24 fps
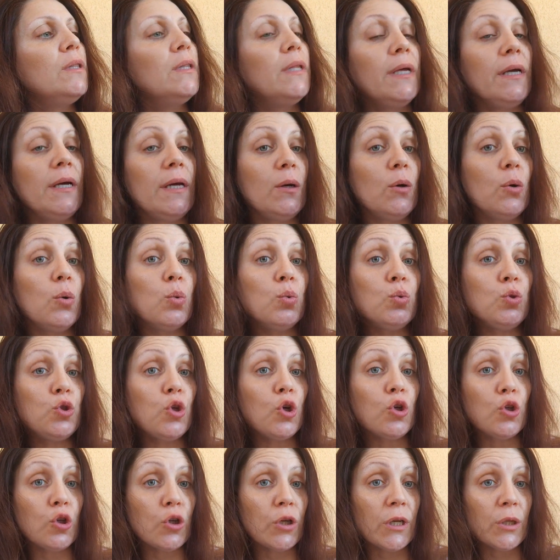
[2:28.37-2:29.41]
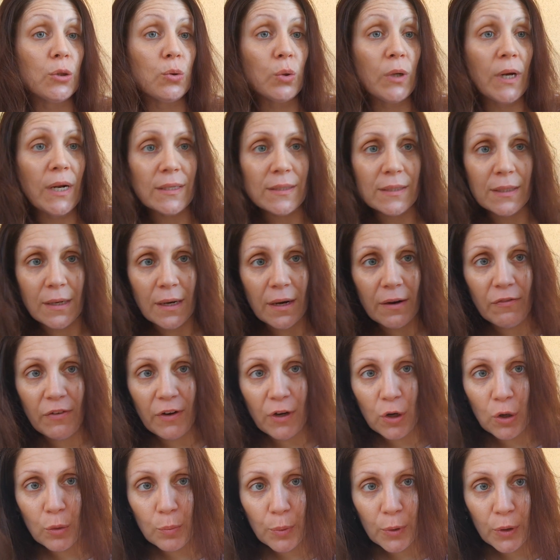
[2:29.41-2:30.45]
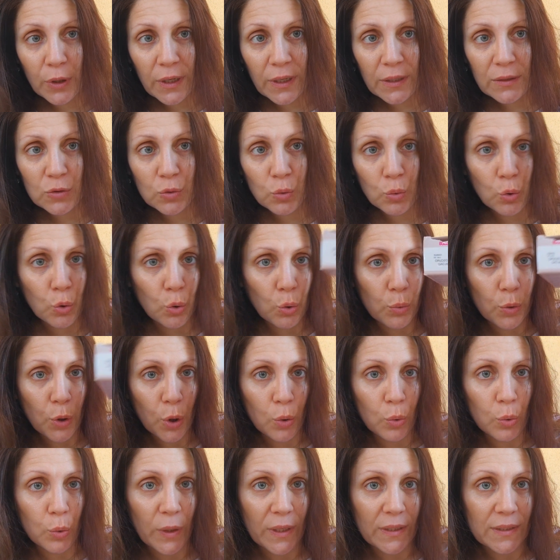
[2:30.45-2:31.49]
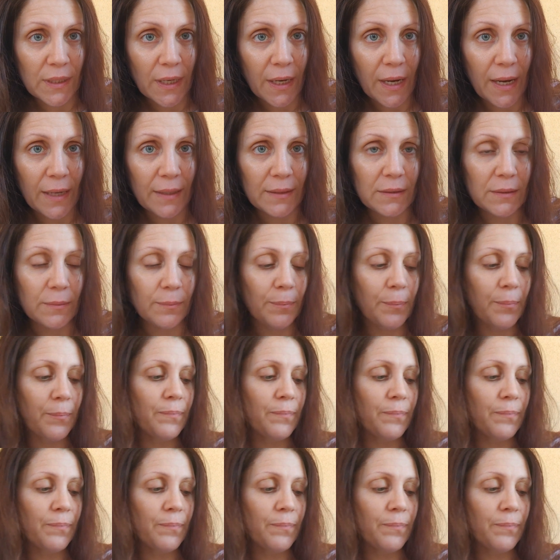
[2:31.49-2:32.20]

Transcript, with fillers: de un tono natural sin reflejo, porque es un rubí oscuro secas,